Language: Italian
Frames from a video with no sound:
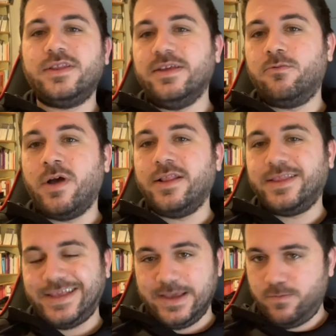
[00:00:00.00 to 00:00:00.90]
di quel
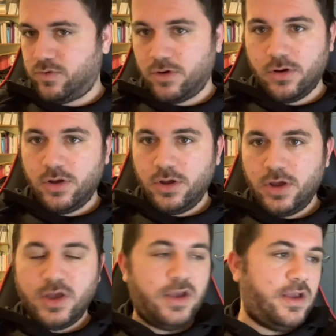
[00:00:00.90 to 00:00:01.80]
tipo,
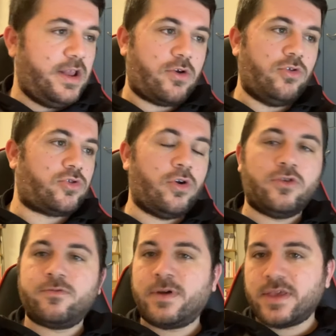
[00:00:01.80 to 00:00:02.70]
il controllo
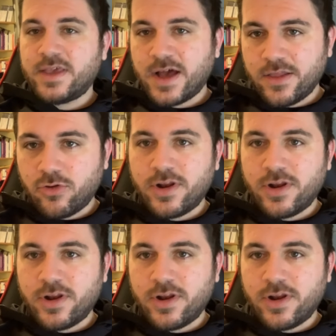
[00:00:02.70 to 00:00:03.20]
sbagliato,